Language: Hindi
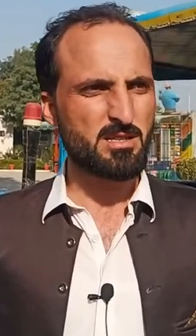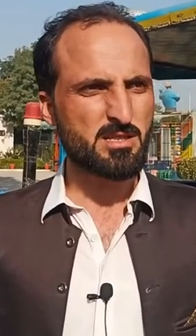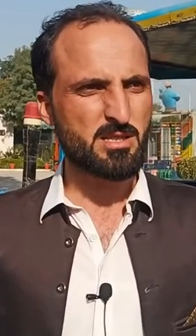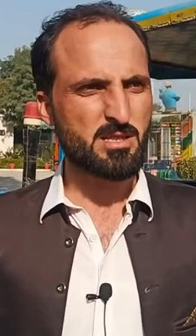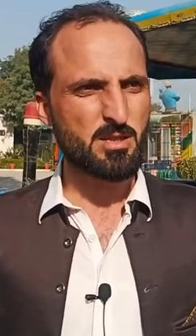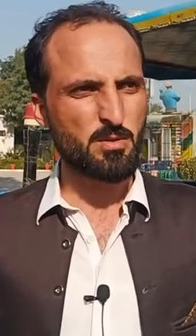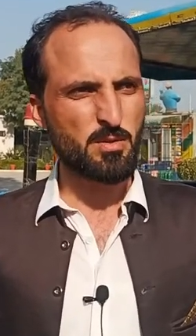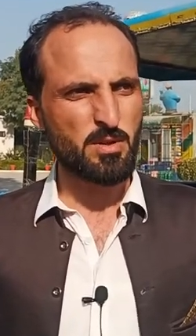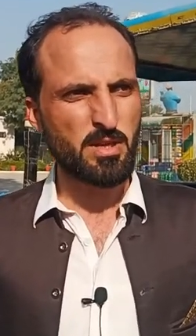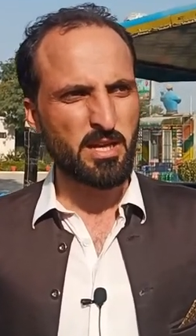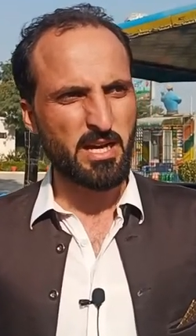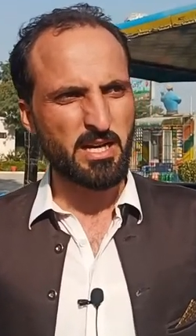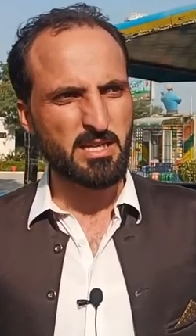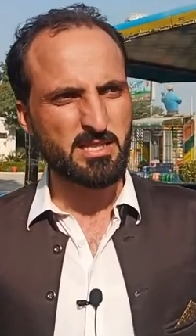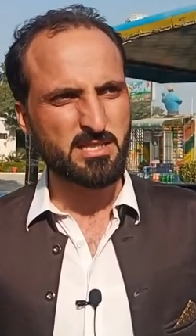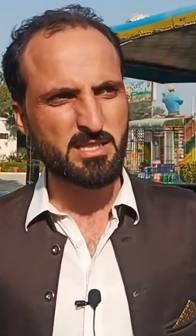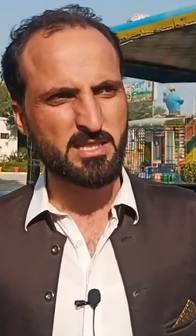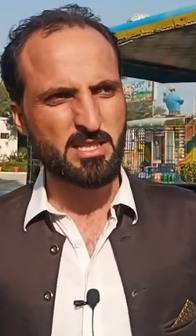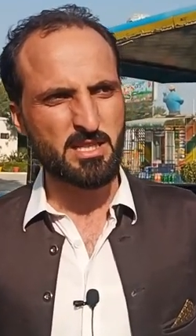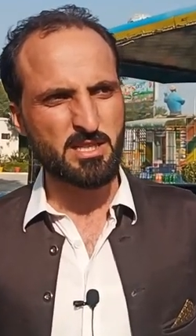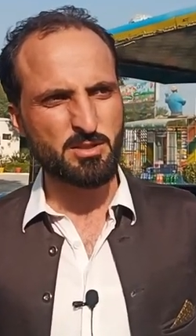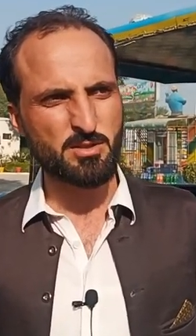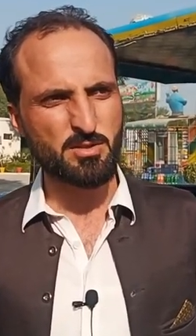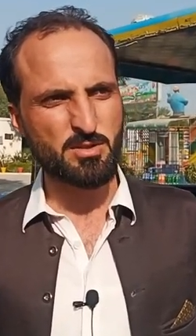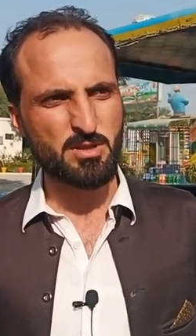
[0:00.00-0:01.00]
सहूलियात
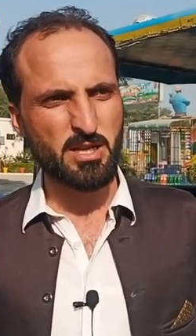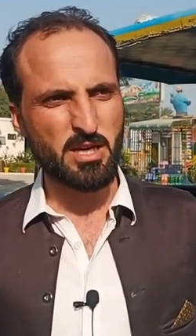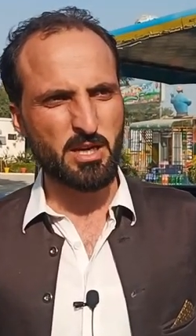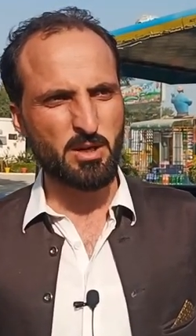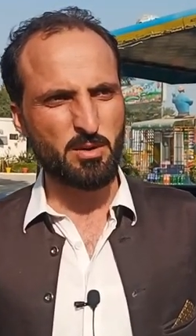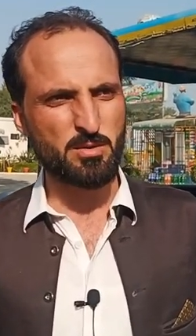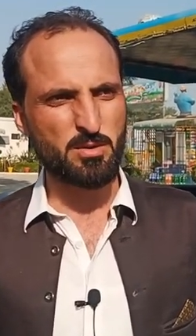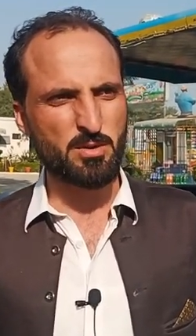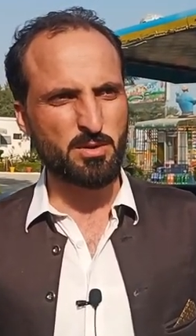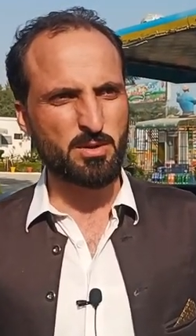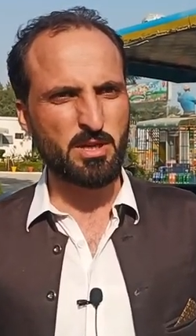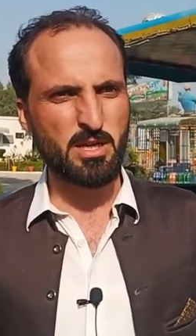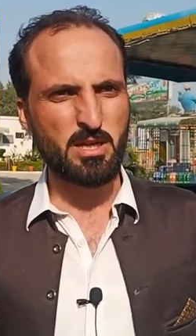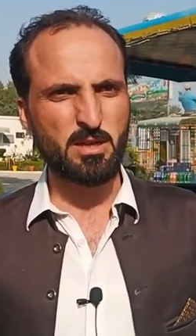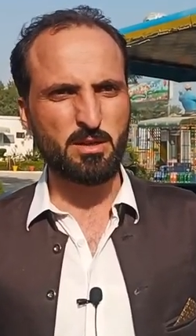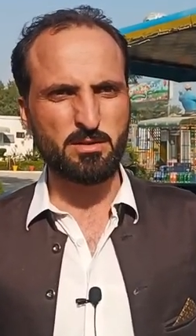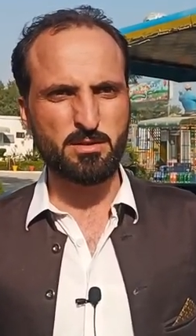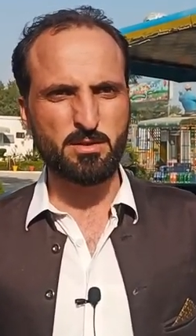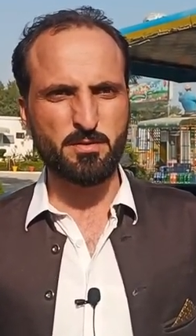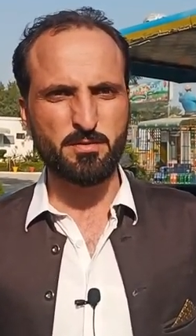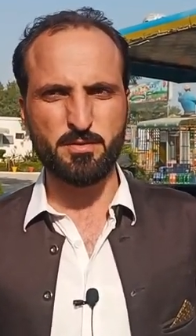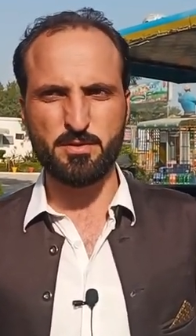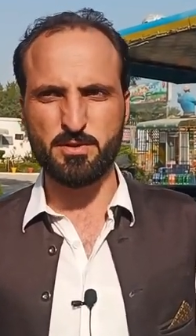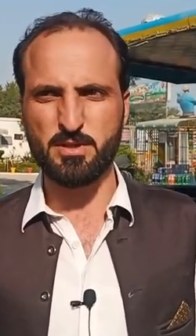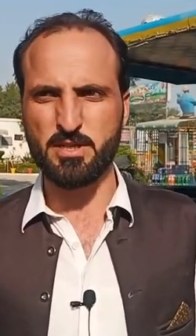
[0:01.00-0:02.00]
से जो थे उन्होंने
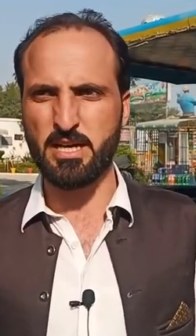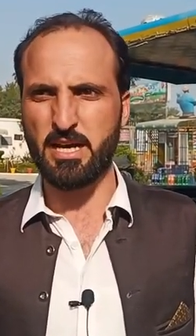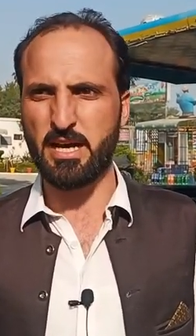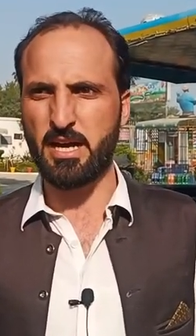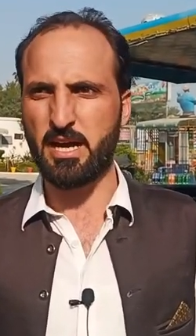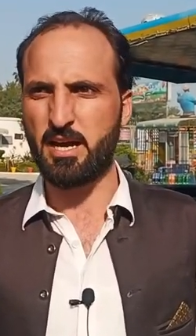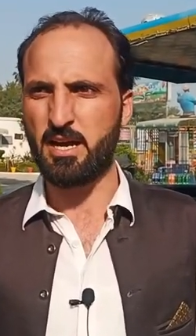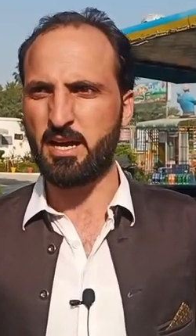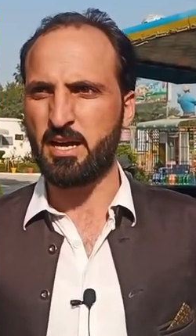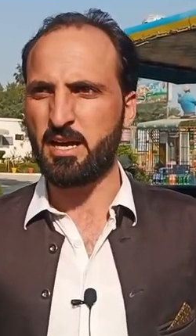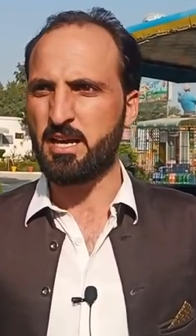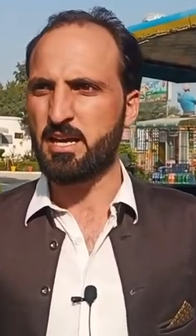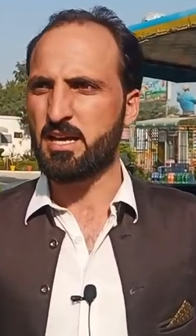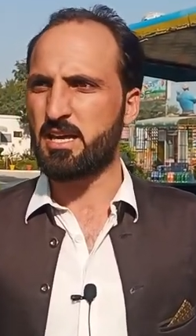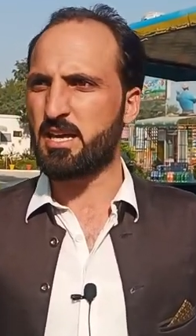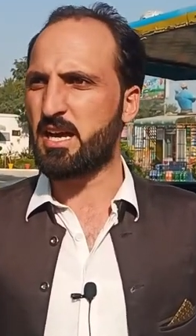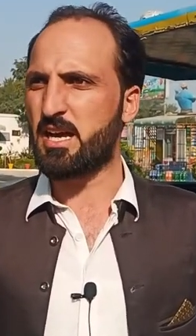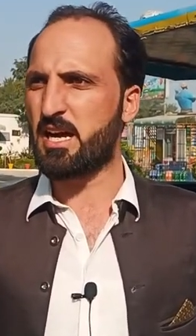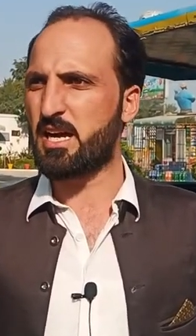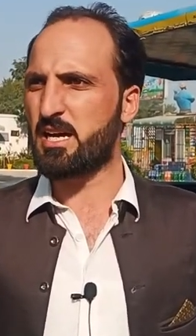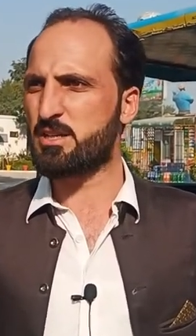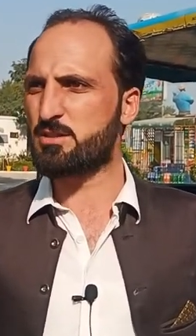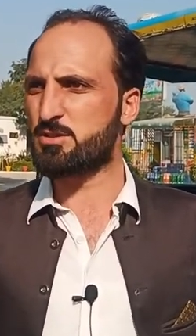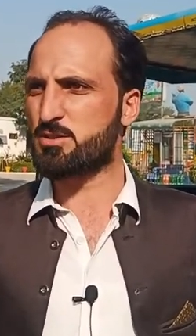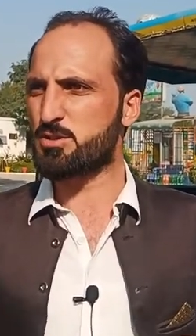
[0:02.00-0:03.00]
लुत्फ उठाया
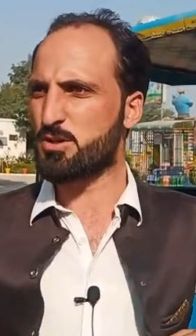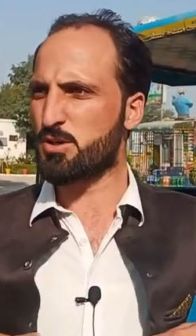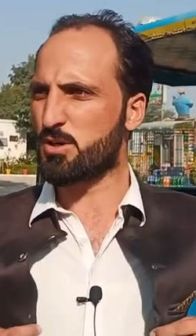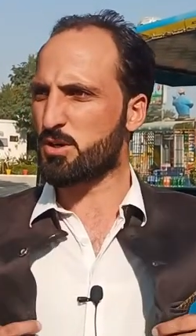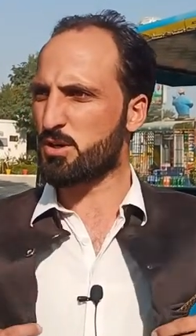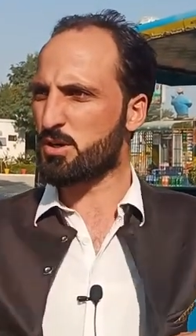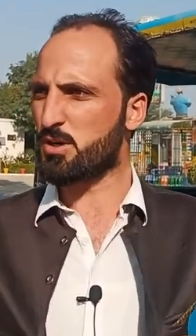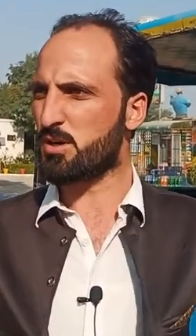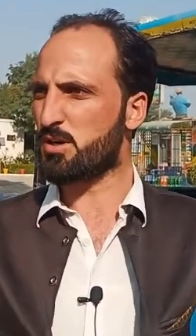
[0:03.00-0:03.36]
यहाँ जो